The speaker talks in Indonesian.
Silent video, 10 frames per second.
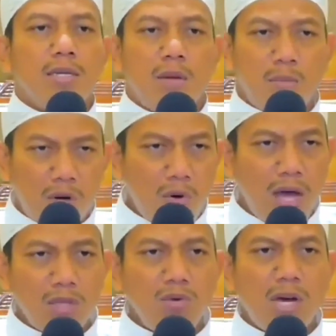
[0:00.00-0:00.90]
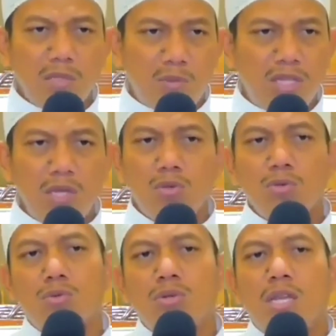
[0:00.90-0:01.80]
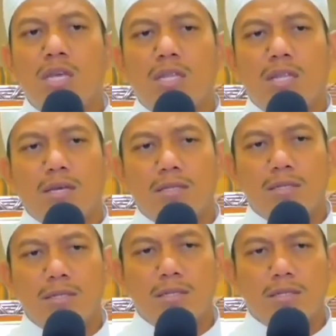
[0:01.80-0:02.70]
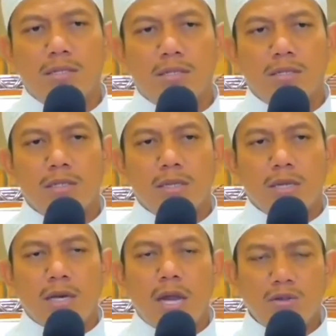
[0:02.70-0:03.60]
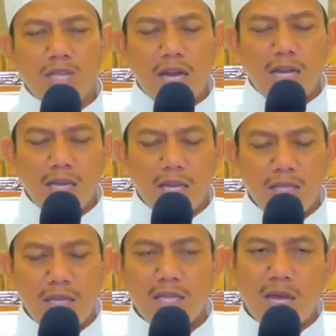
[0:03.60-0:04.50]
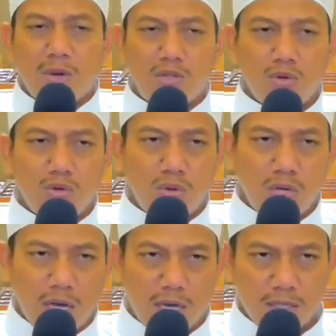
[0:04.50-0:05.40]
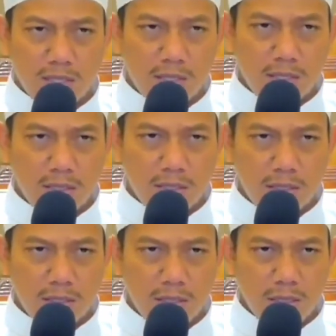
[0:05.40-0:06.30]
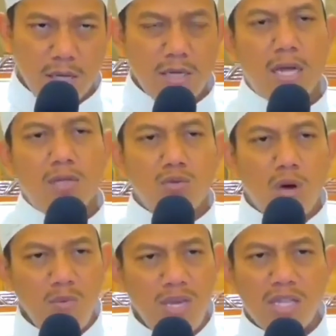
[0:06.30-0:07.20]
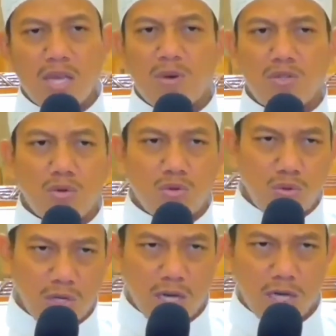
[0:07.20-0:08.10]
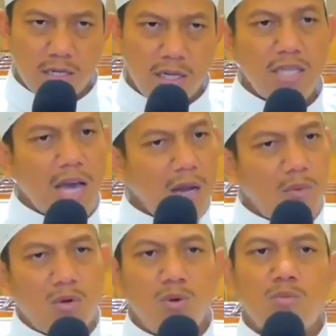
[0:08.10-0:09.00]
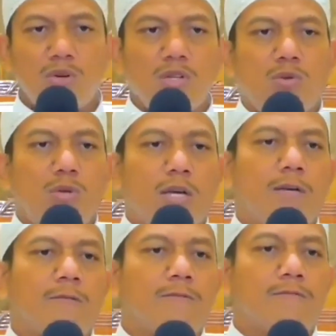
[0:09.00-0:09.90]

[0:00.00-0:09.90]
Dan berdoa juga seperti itu untuk diri kita. Kalau seandainya nanti kita masuk surga, dan suami kita masuk surga, kita akan berkumpul di surga.